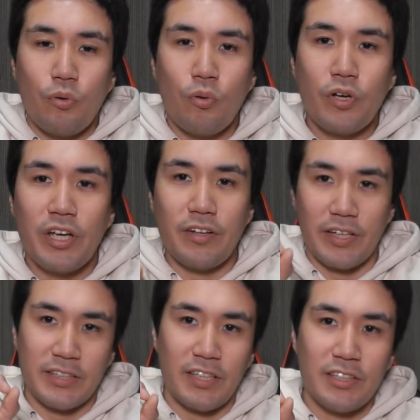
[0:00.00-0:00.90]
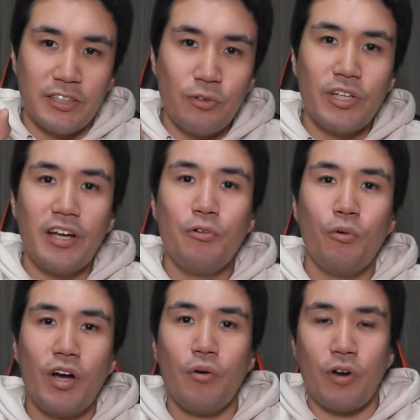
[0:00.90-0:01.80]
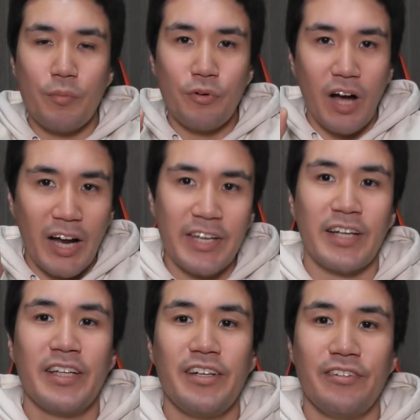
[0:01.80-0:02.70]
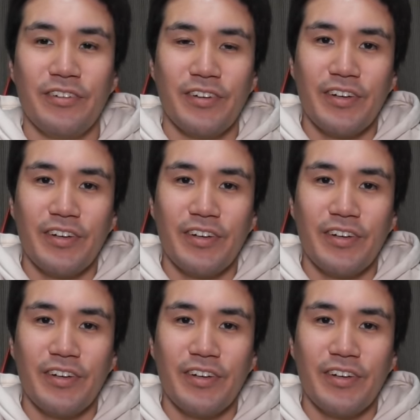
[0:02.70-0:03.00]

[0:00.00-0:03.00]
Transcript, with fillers: OK なわけさ。そうなる方が俺もありがたいの。